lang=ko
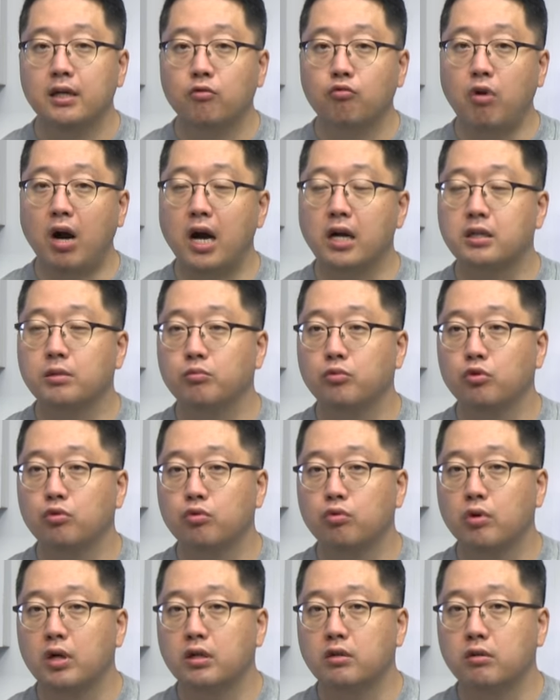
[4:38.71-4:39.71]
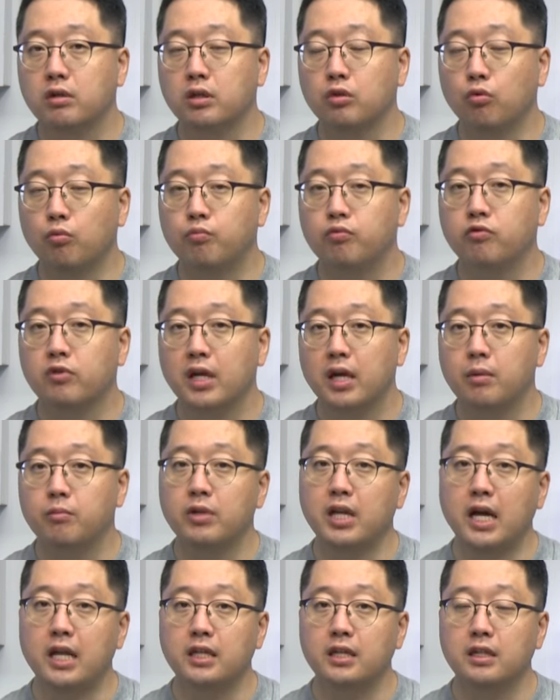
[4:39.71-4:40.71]
과금 요소가 그렇게 높은
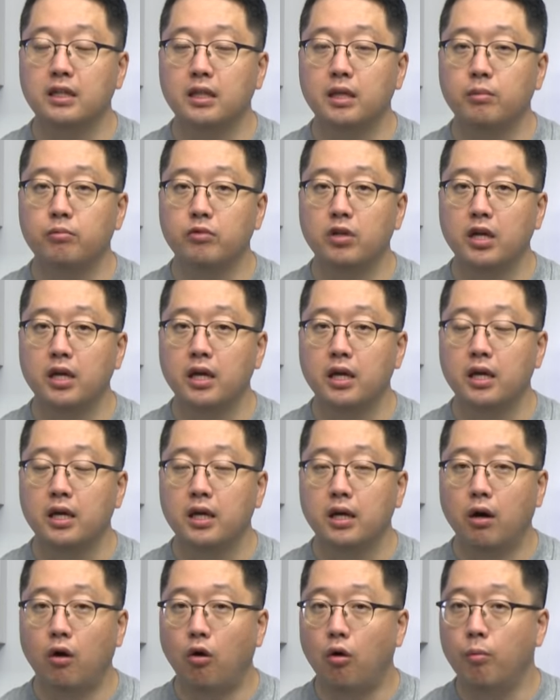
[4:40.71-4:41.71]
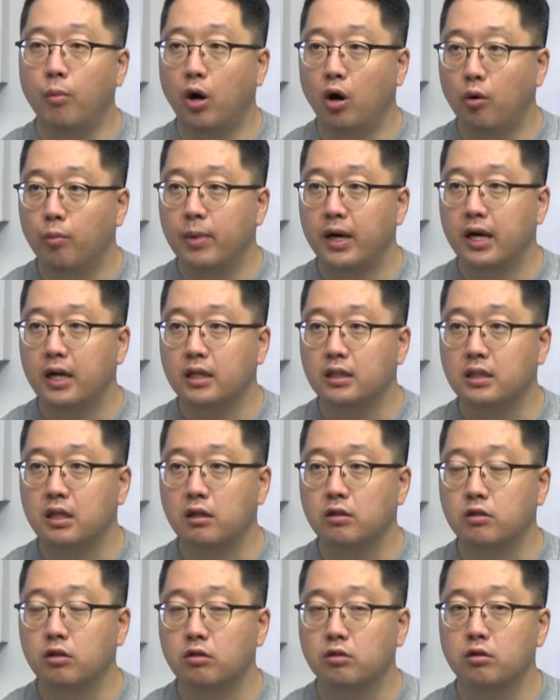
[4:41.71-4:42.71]
게임은 아니기 때문에 어마어마한
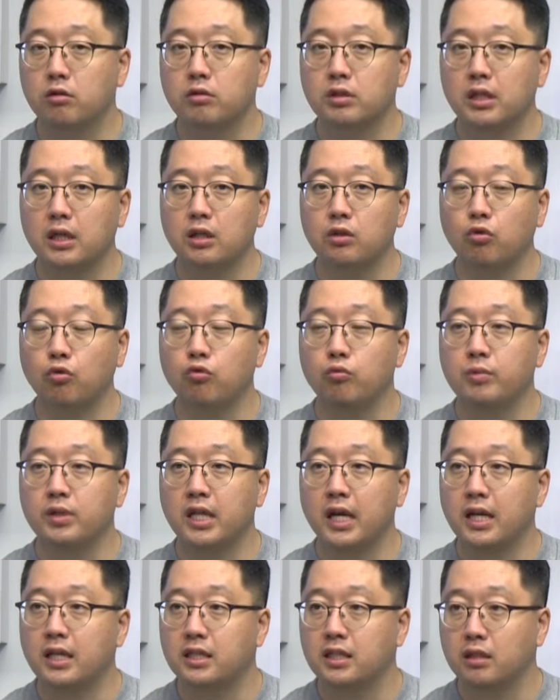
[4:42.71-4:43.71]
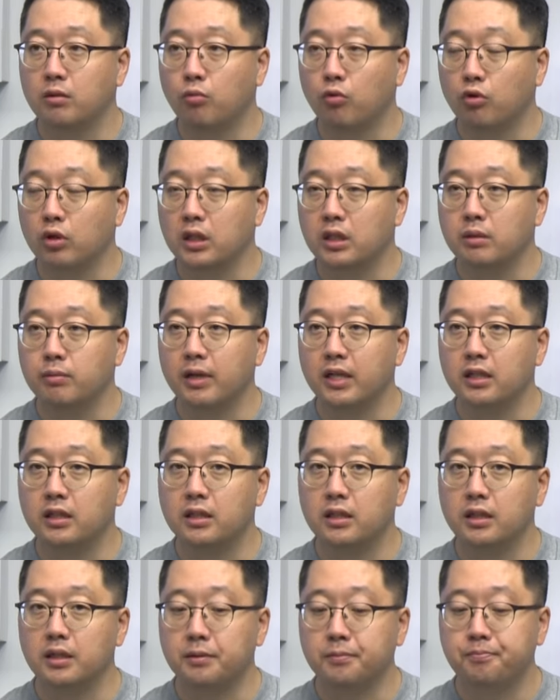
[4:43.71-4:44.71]
실적 성장에 도움이 될지는
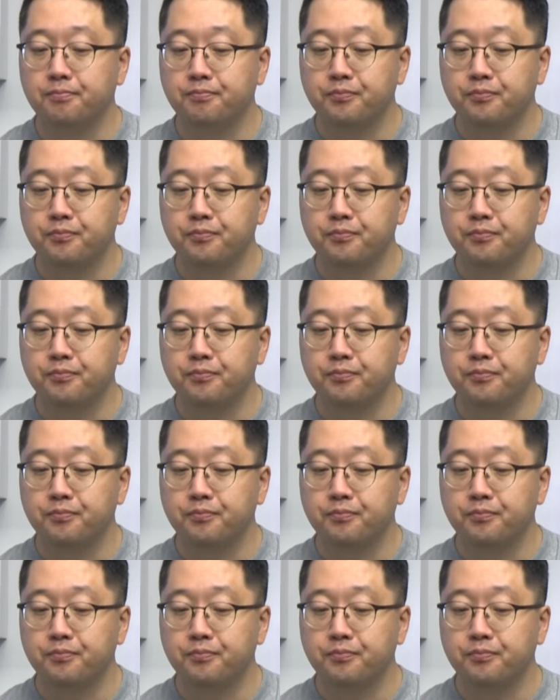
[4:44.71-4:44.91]
모르겠지만은